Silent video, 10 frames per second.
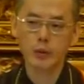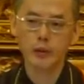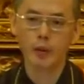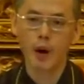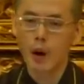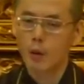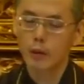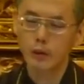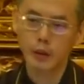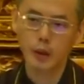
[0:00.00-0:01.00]
师傅，
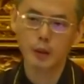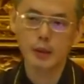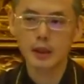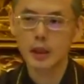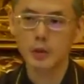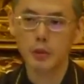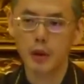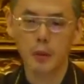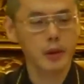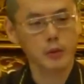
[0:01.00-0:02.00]
我觉得我今天去
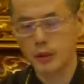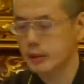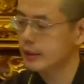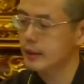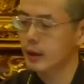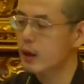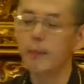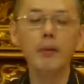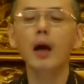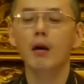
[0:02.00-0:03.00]
了，我有桩事情
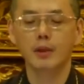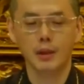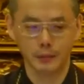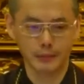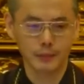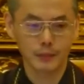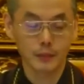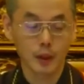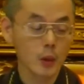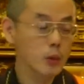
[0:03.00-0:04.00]
很不高
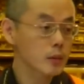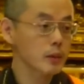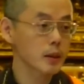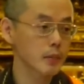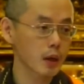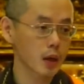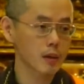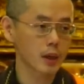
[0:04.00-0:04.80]
兴。”他说：“什么事情不高